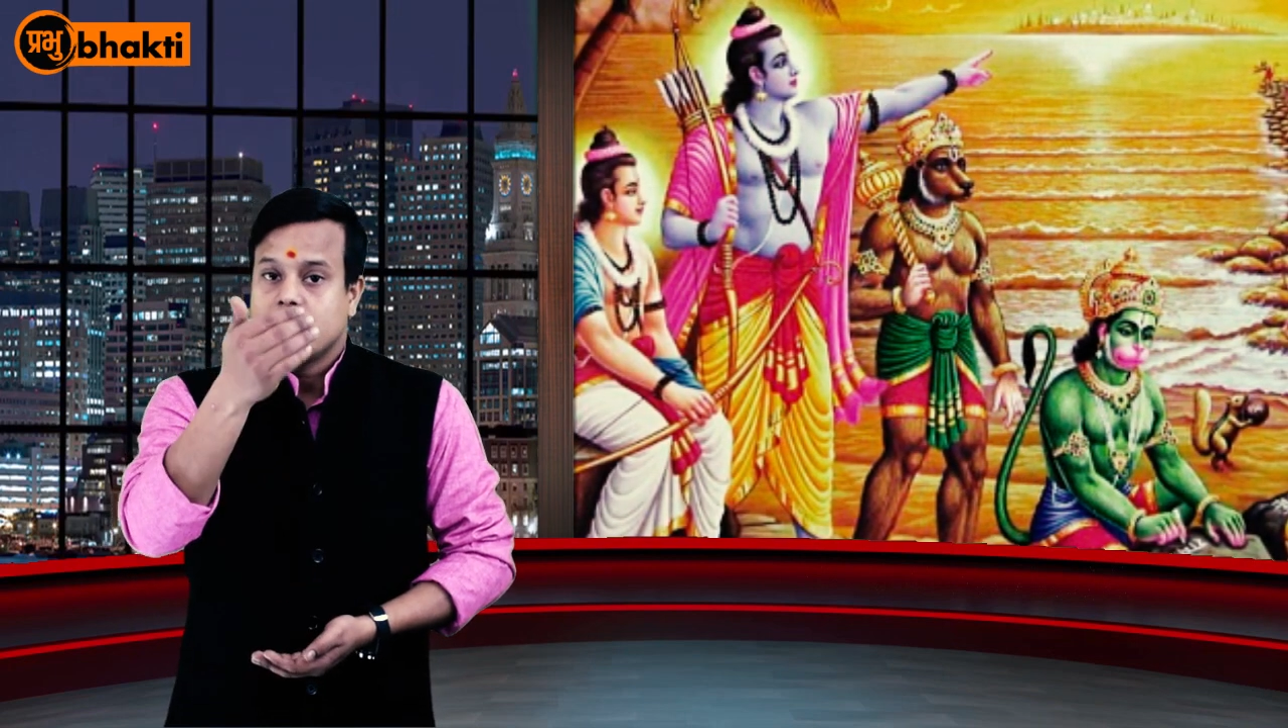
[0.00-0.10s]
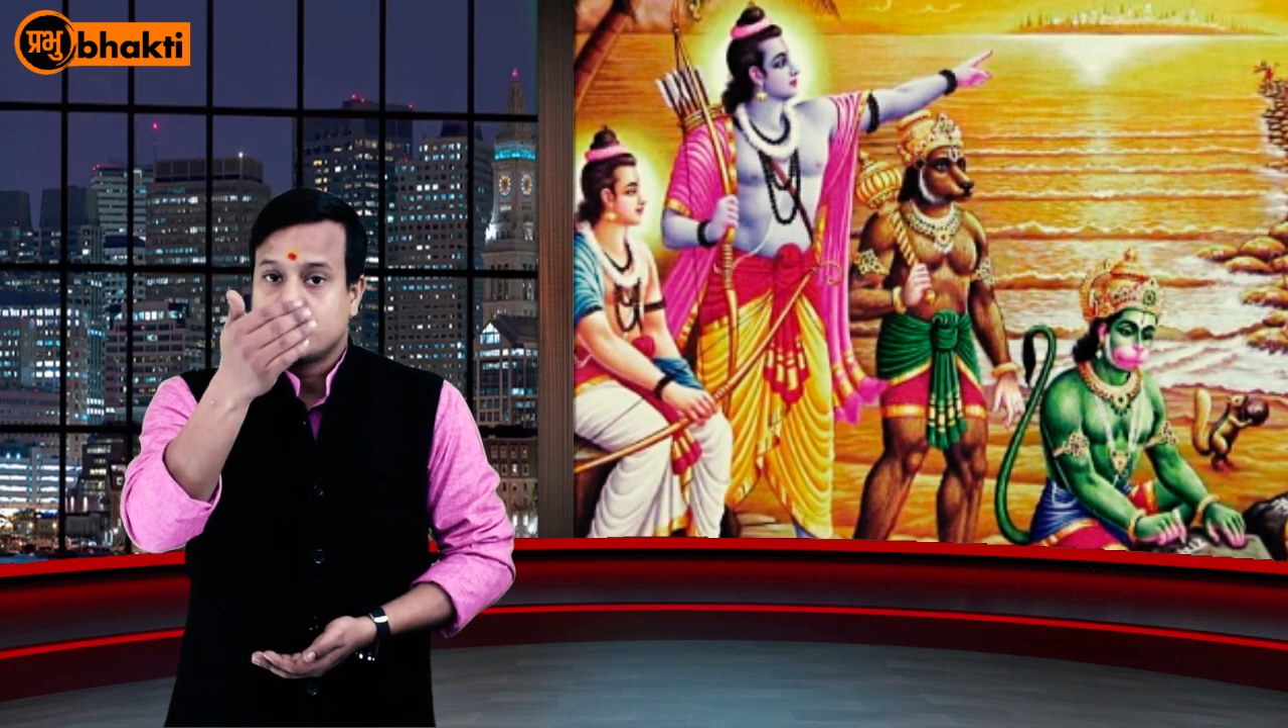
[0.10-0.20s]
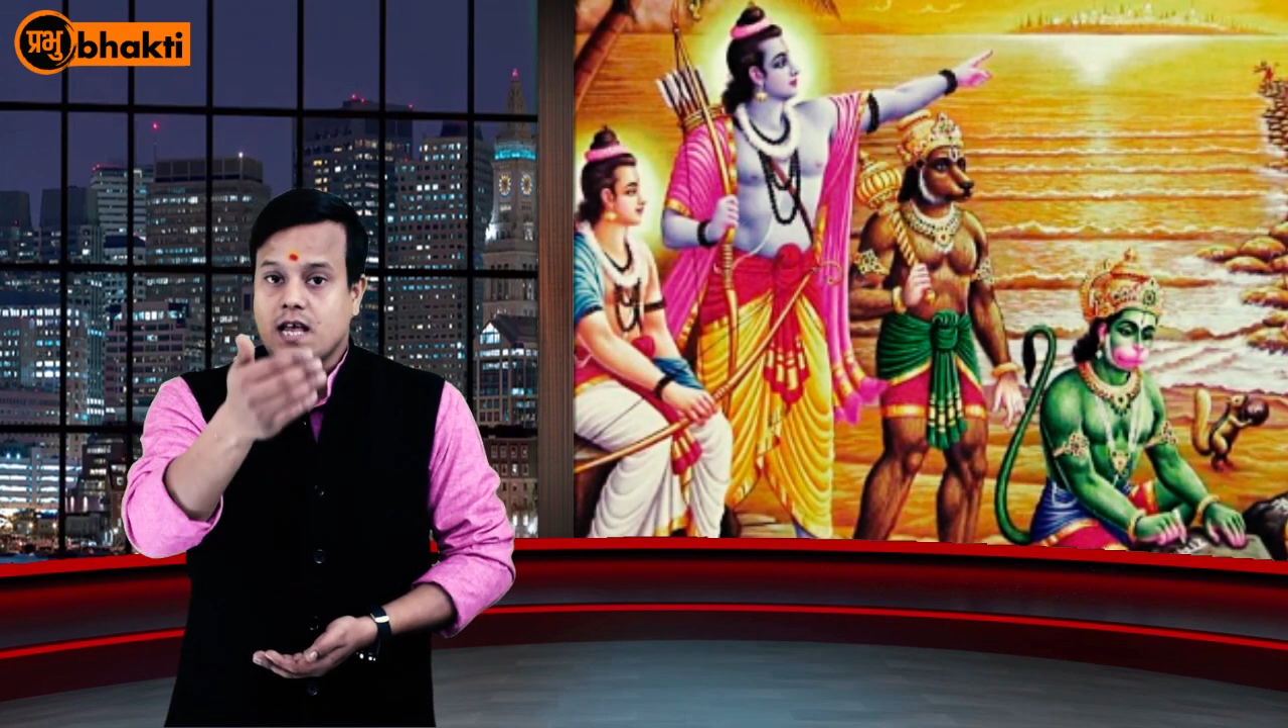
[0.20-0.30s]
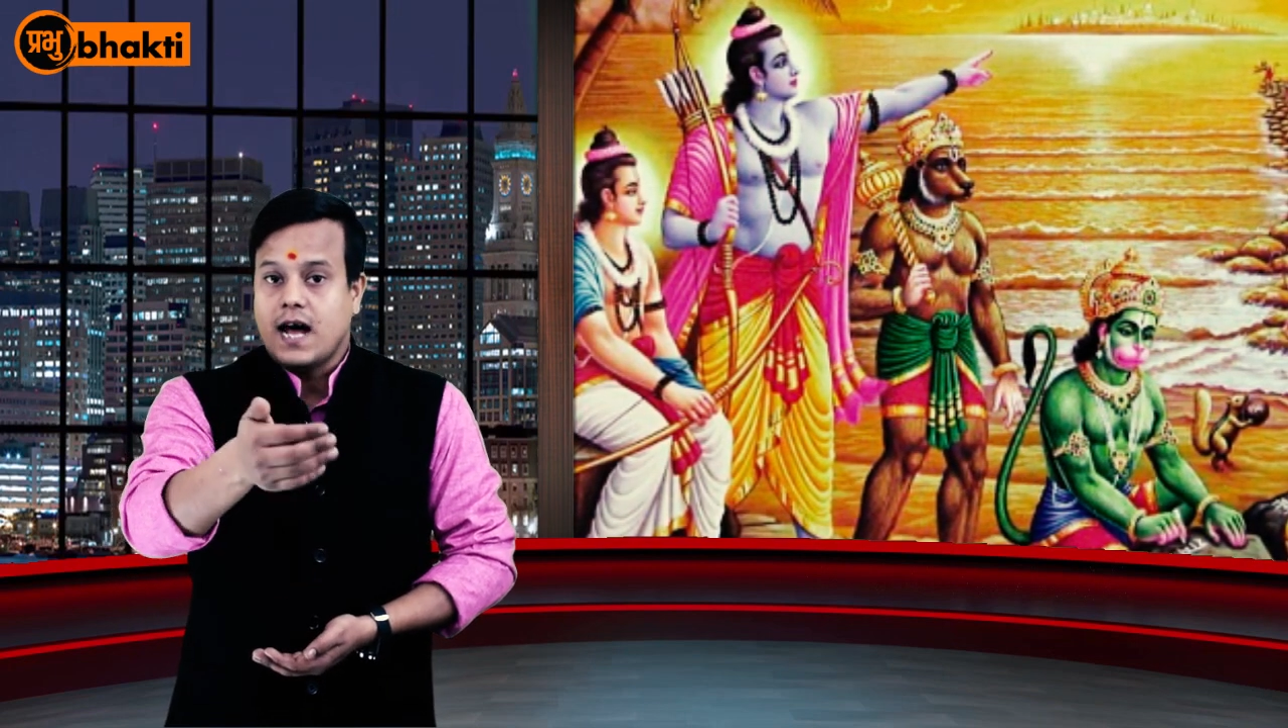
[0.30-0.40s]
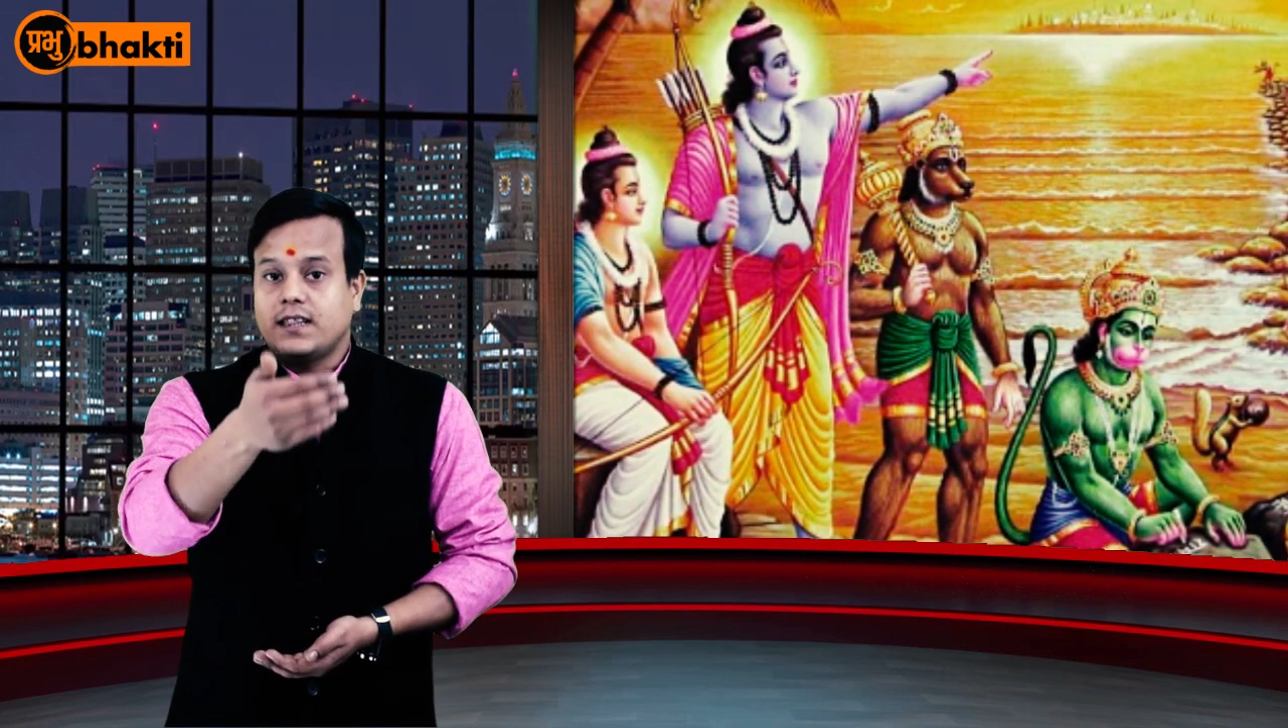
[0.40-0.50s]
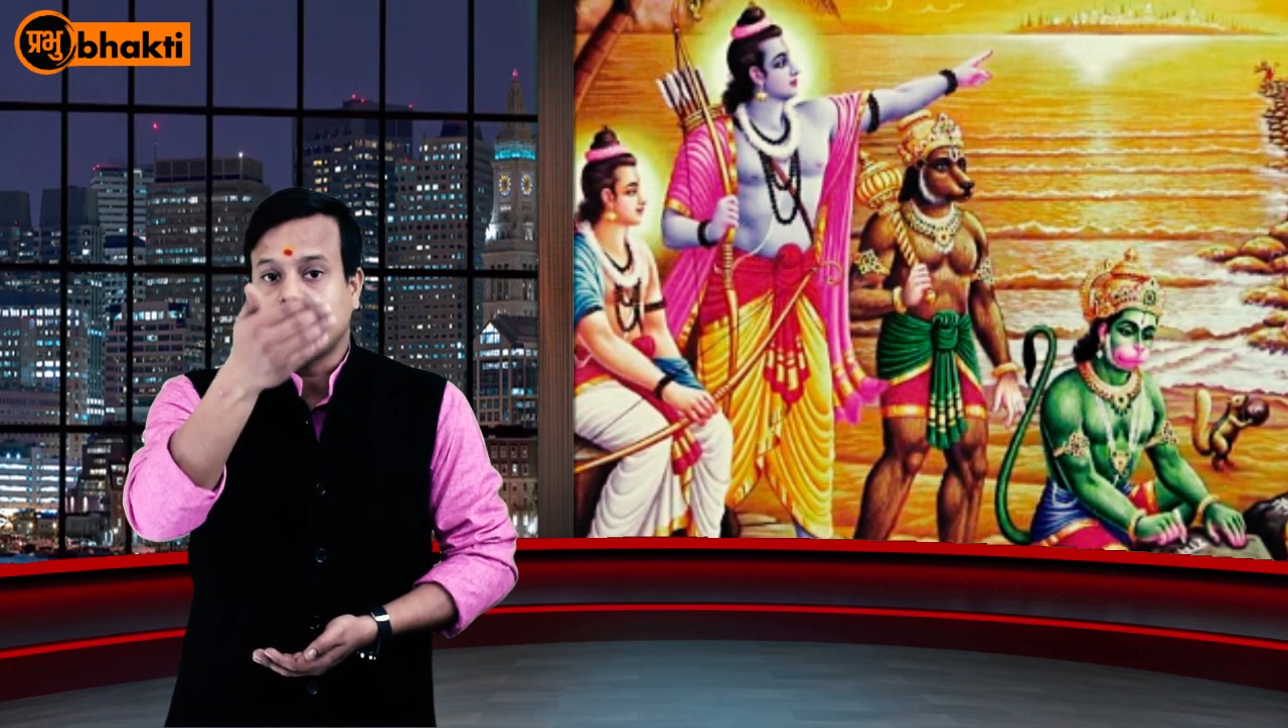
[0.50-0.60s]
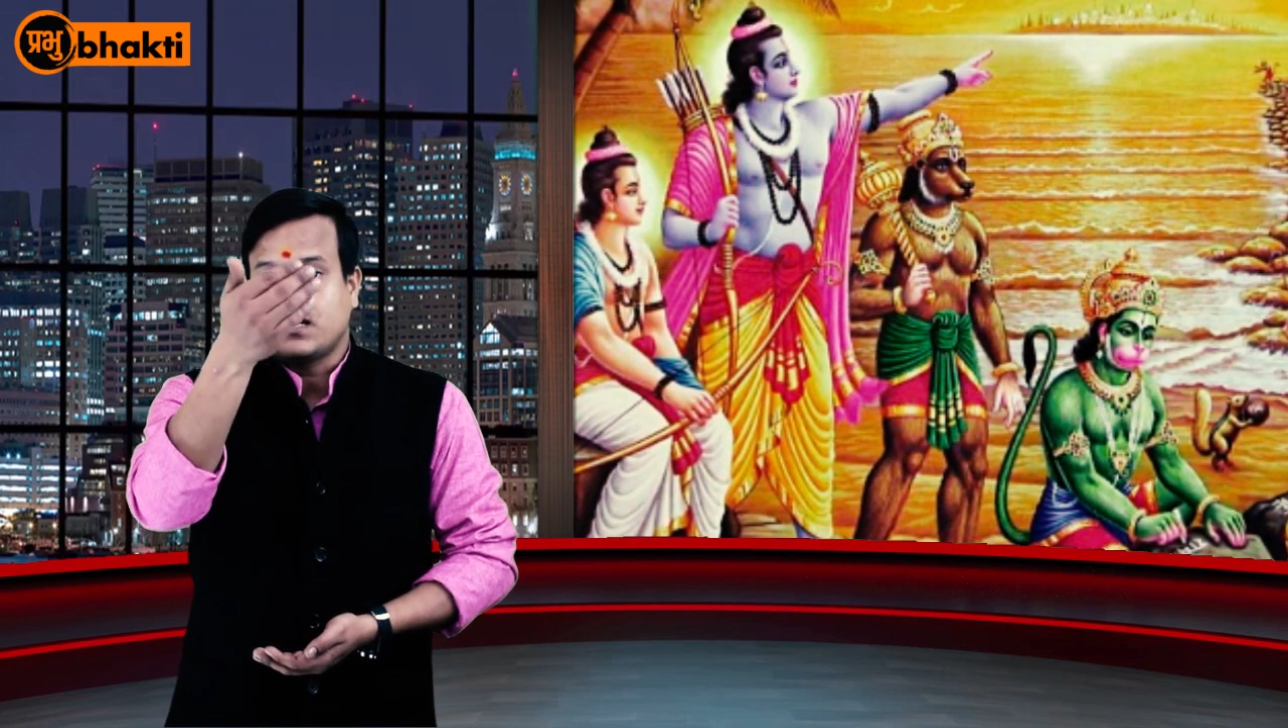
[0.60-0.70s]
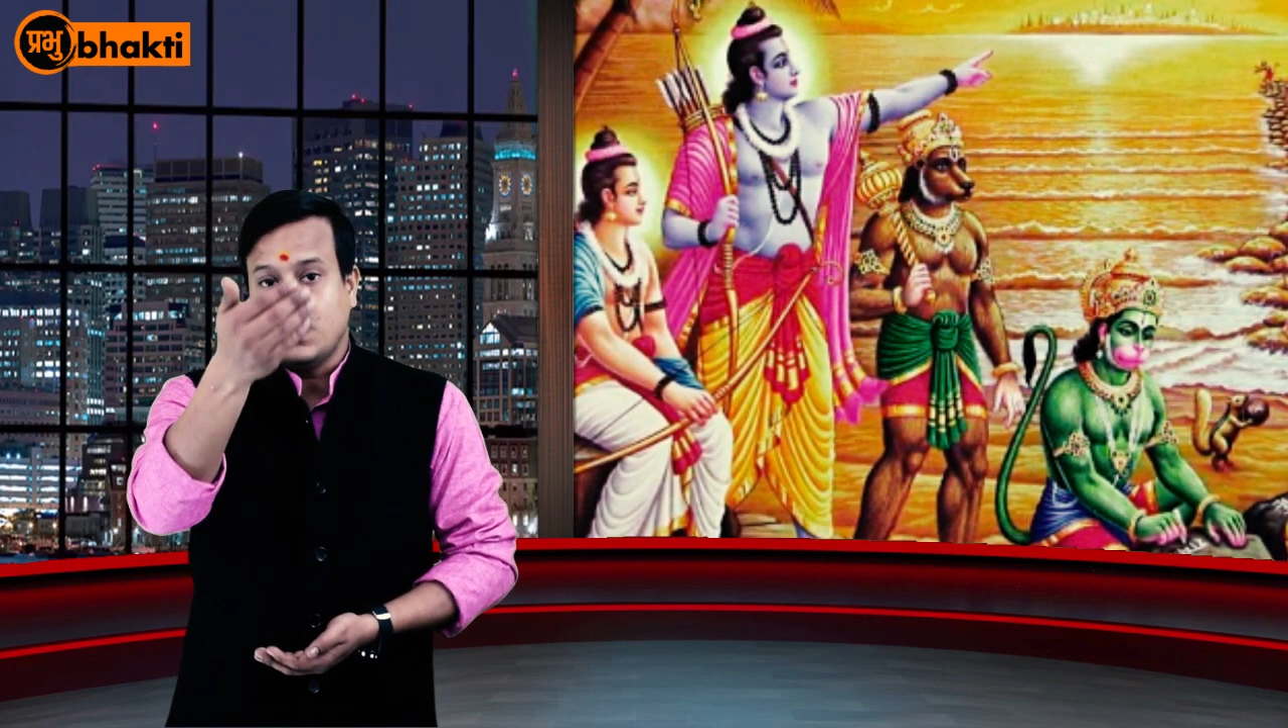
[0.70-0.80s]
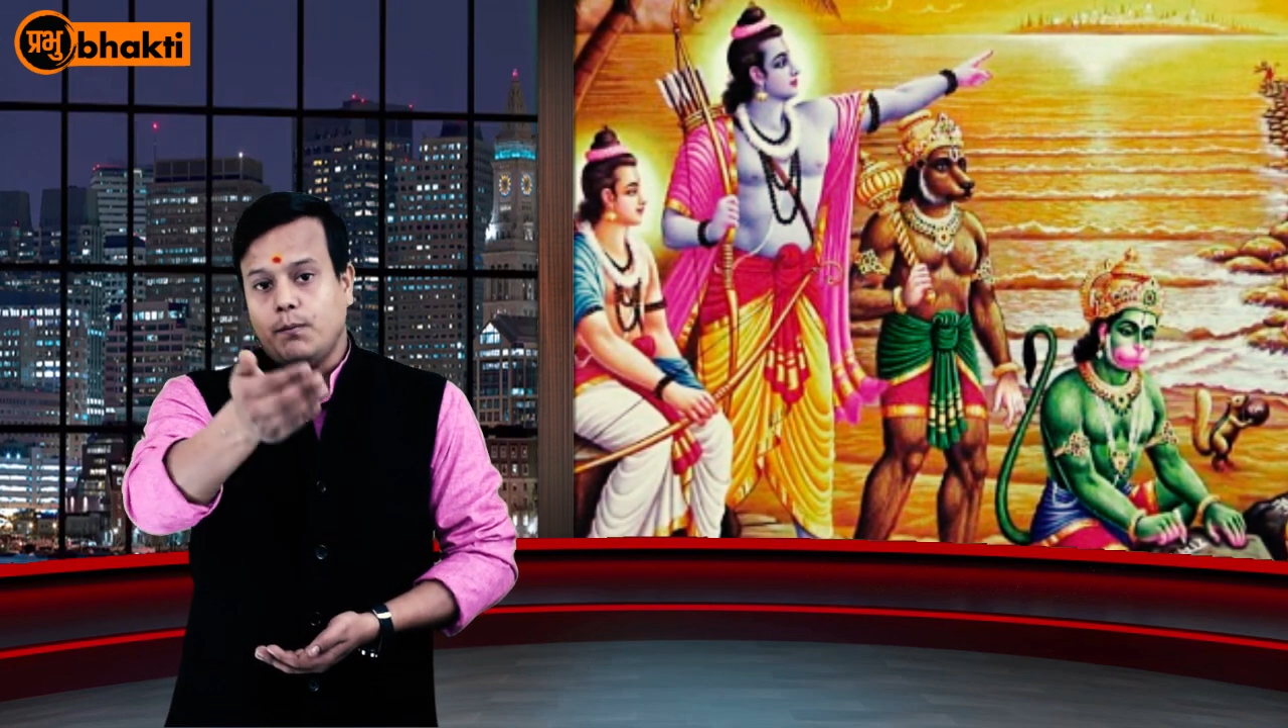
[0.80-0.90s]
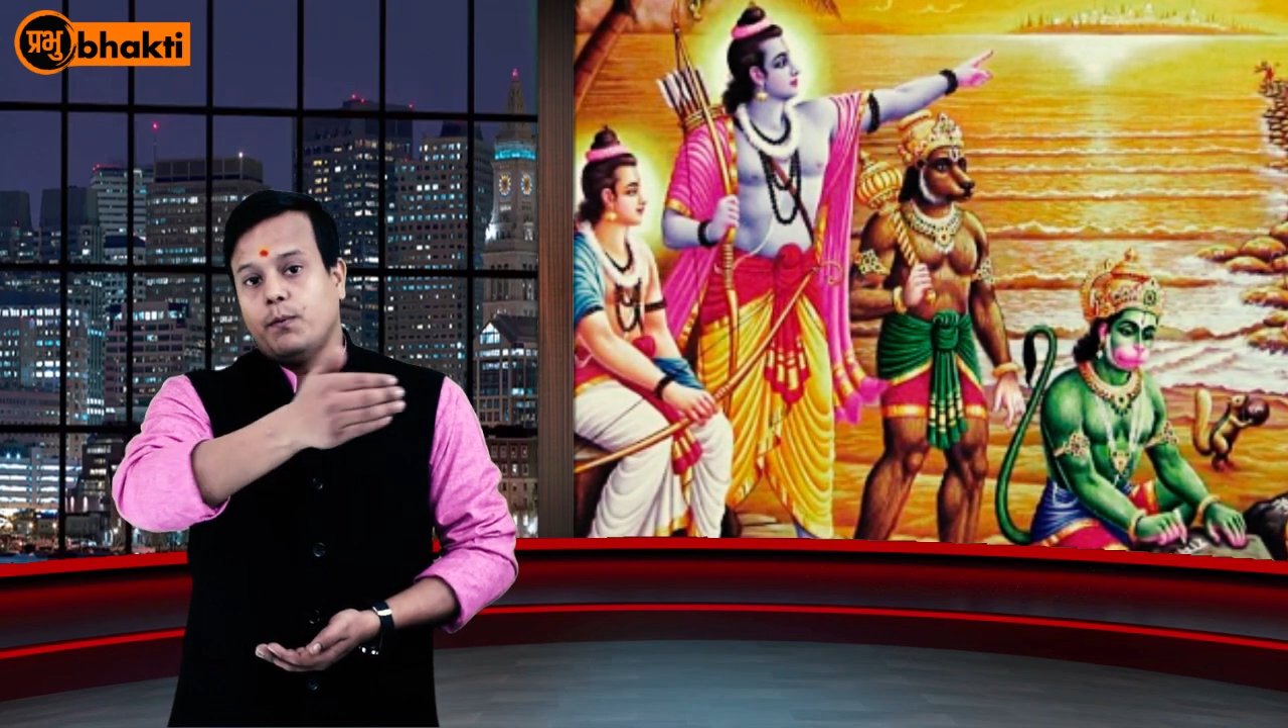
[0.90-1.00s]
सात
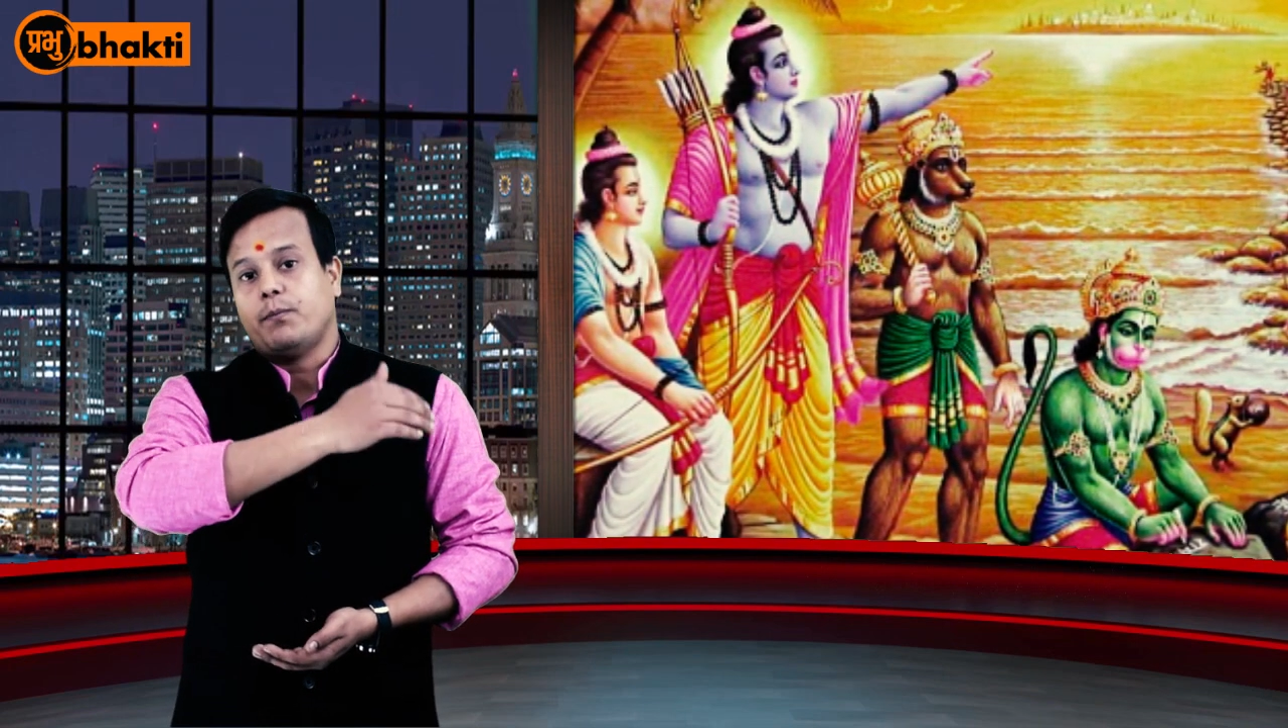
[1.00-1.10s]
कल्प